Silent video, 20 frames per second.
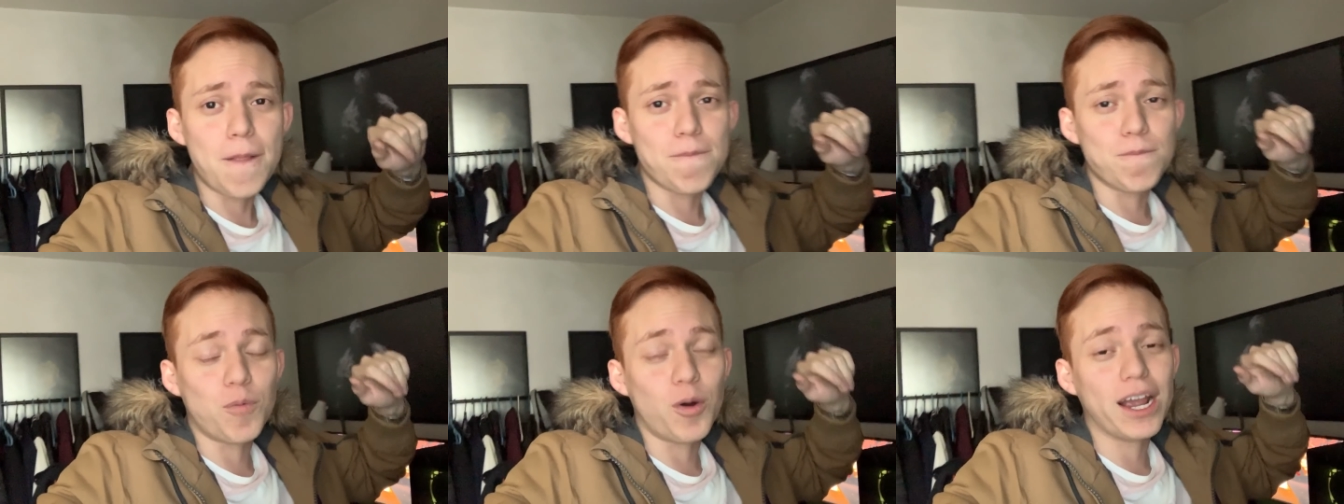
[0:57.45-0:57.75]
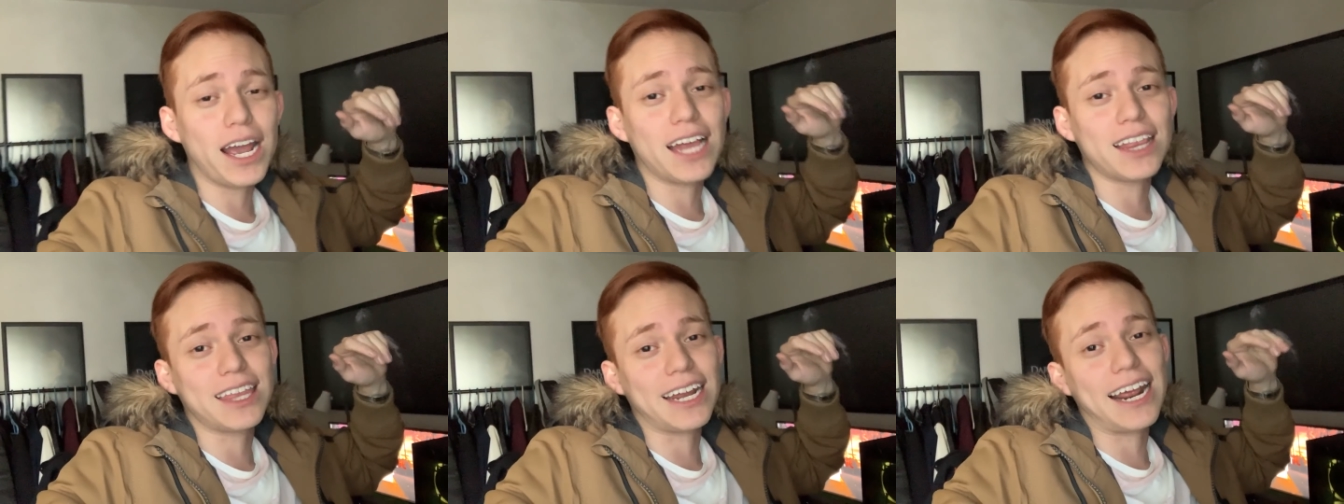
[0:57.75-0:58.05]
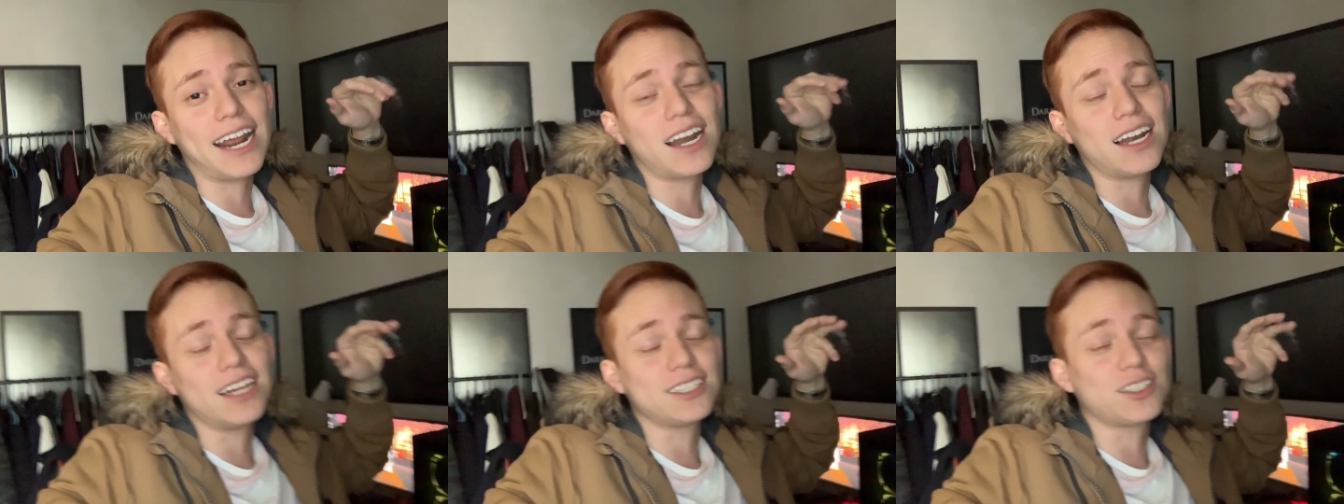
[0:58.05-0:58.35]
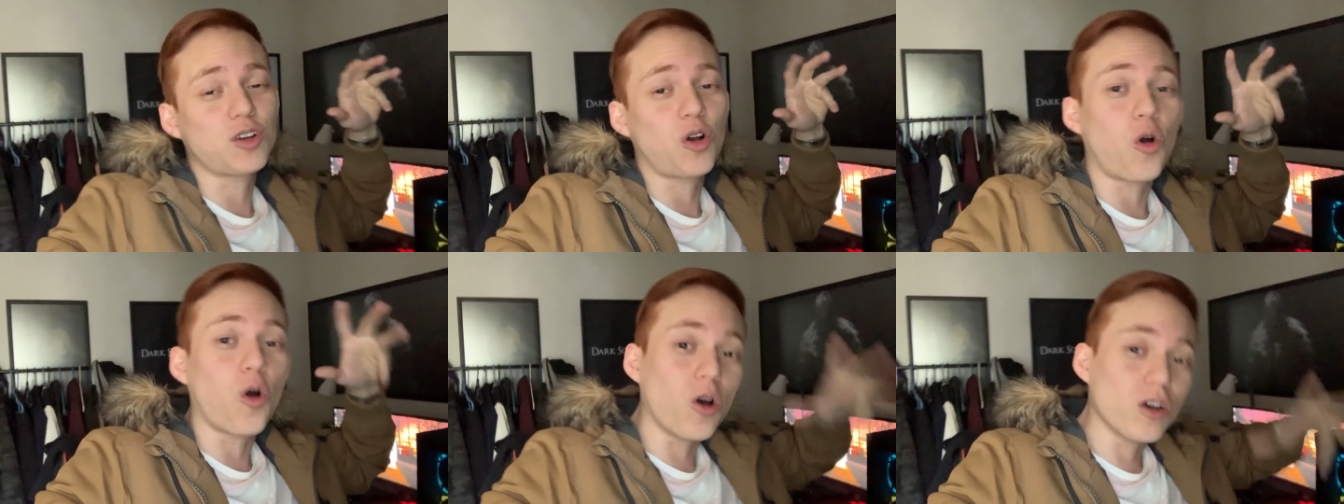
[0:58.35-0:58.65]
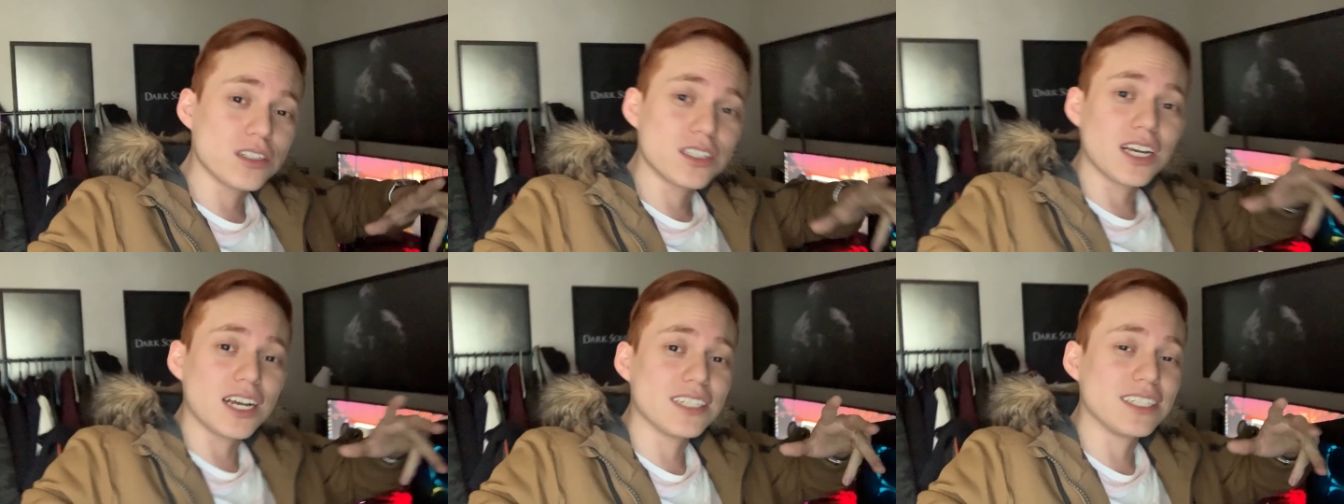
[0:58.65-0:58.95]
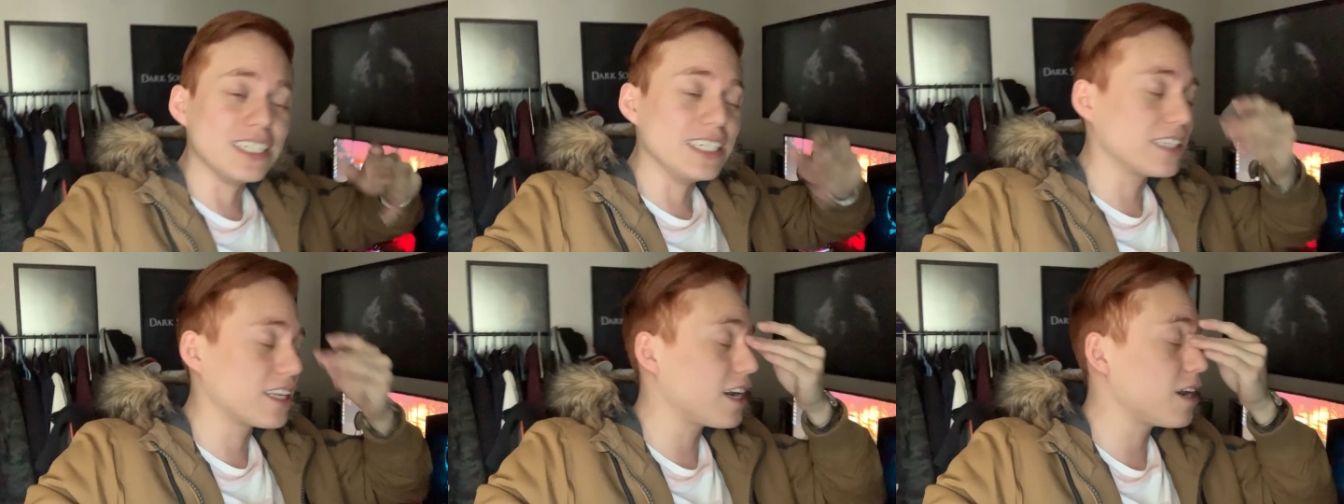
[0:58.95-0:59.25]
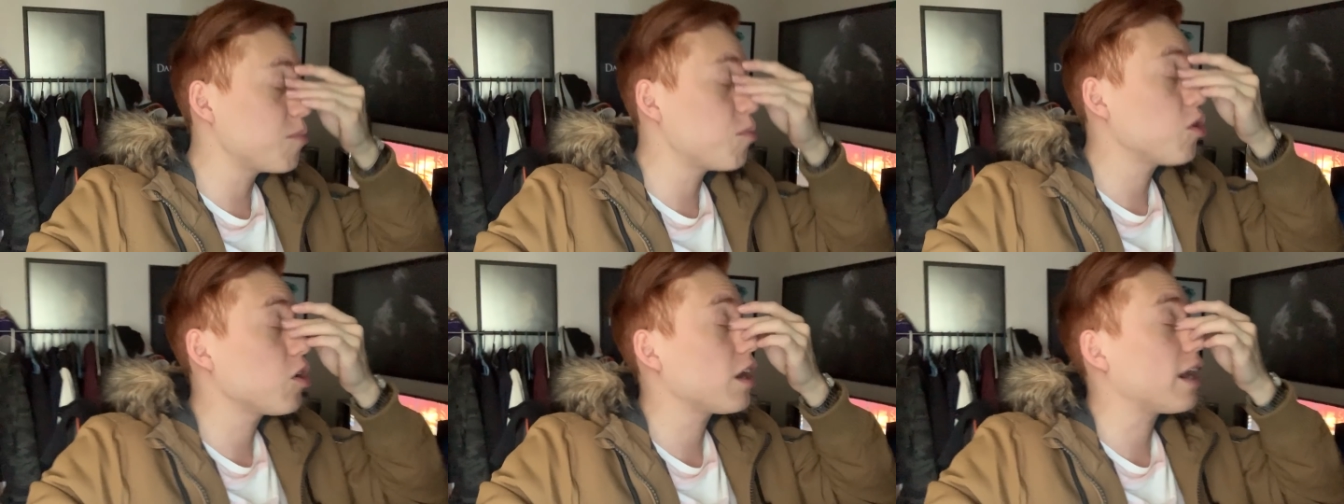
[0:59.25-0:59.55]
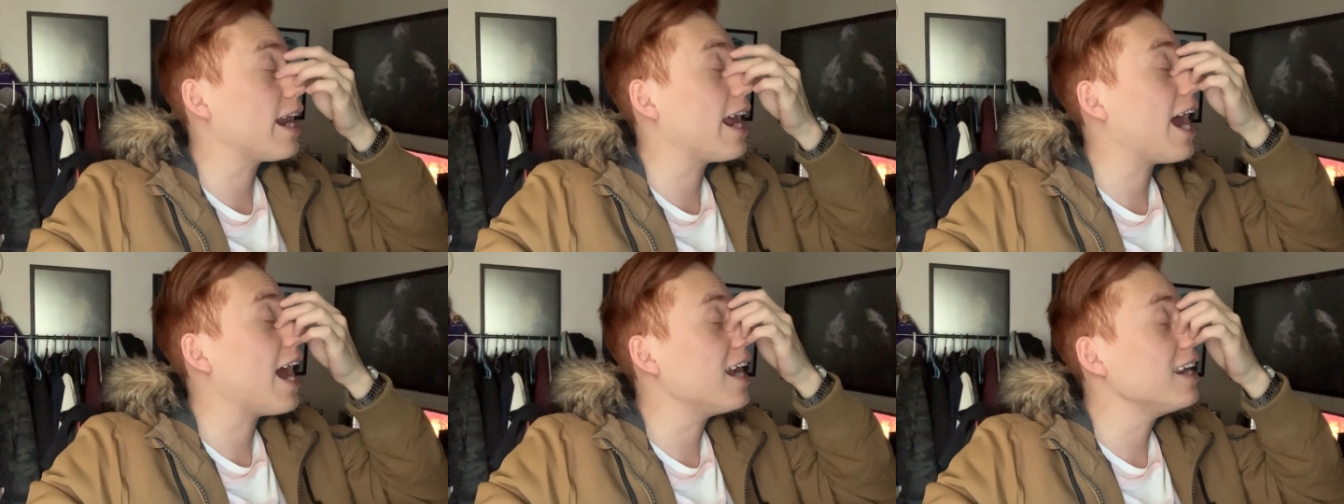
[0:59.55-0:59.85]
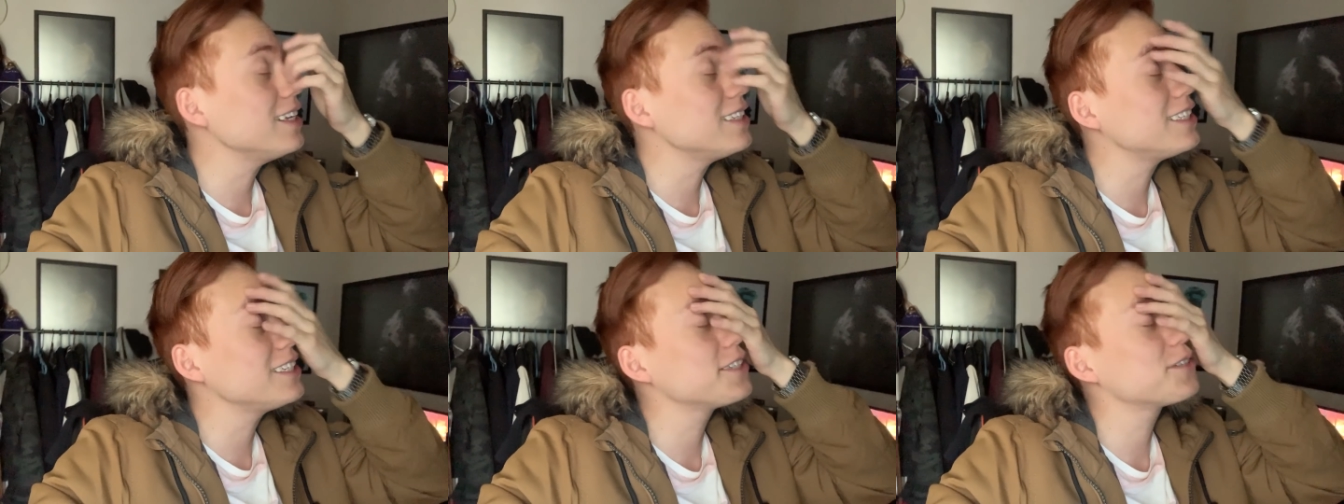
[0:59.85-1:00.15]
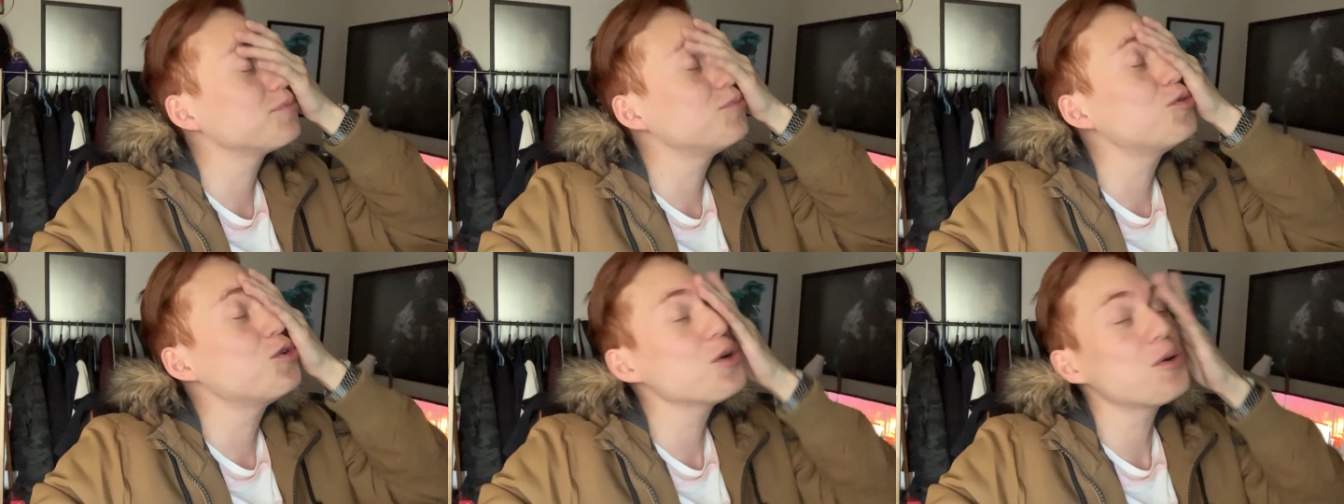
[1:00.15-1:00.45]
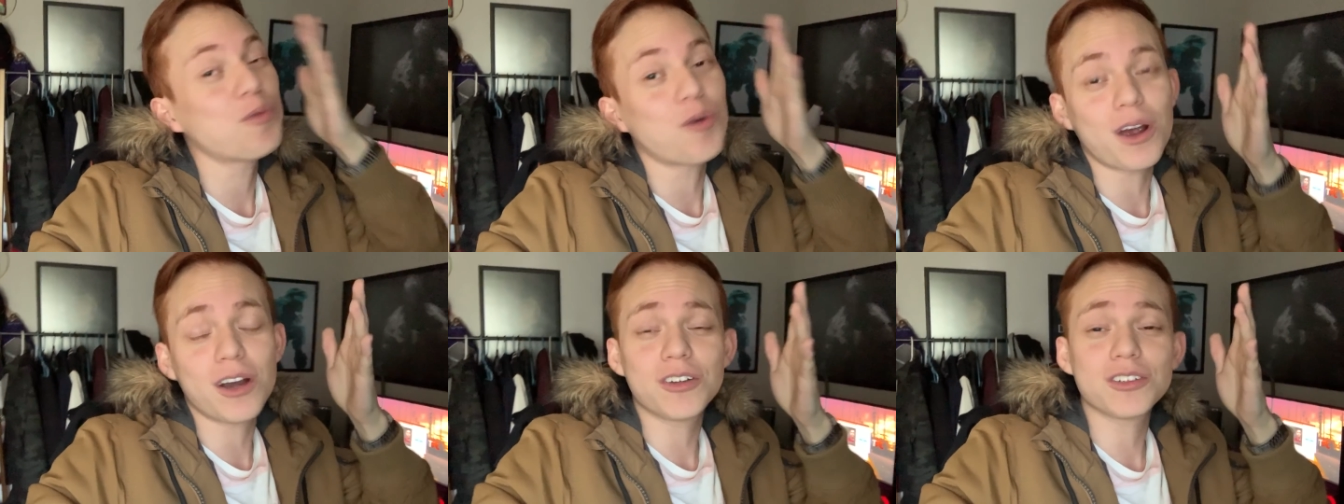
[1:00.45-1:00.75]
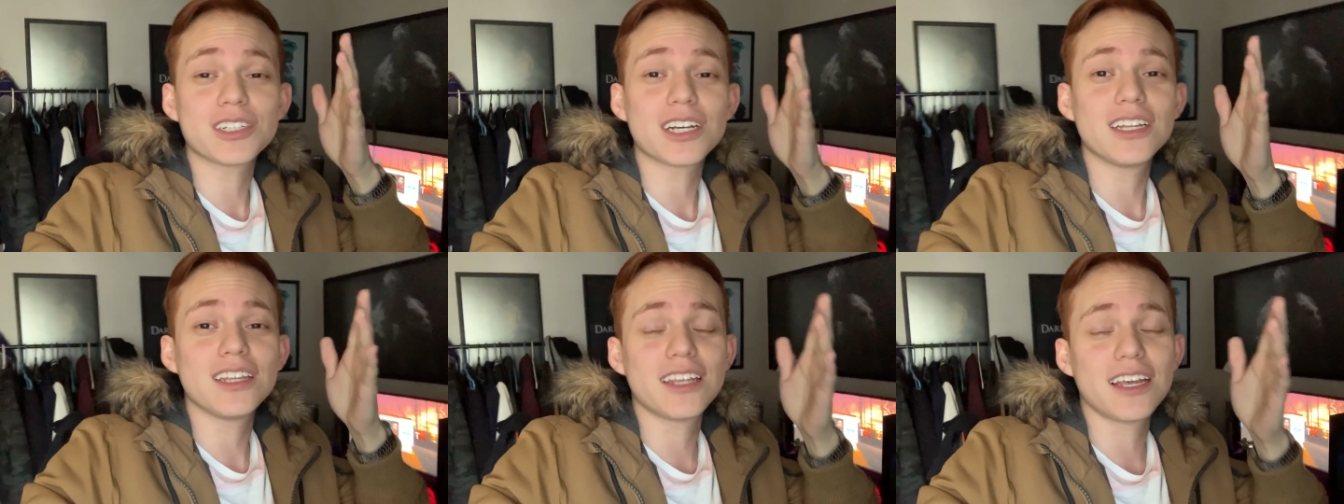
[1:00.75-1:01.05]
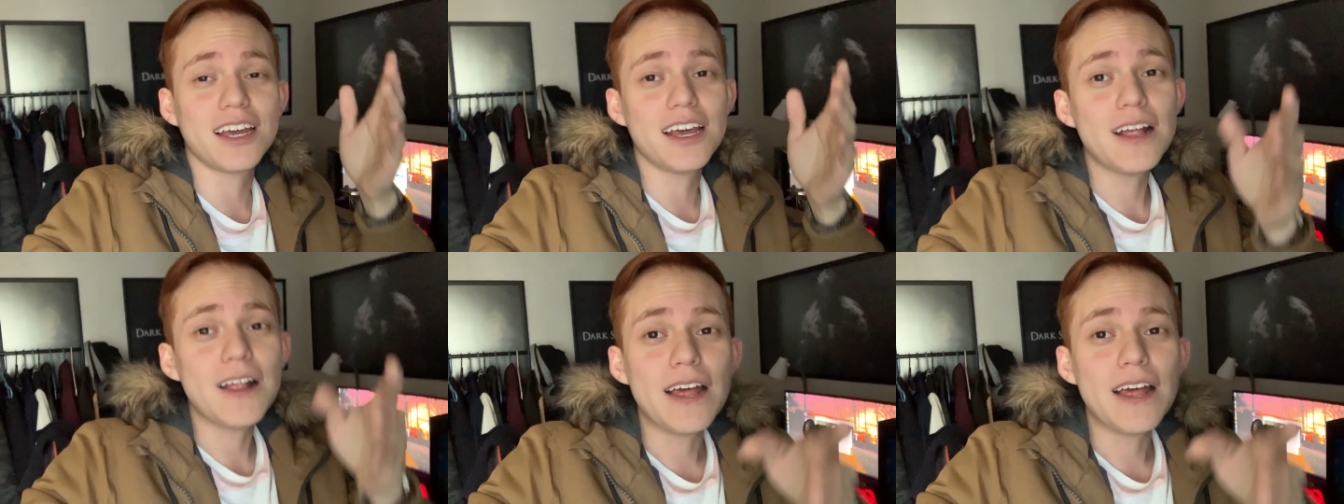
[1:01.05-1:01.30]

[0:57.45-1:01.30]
voy a traerles cosas y tenemos realities muy buenos, gente.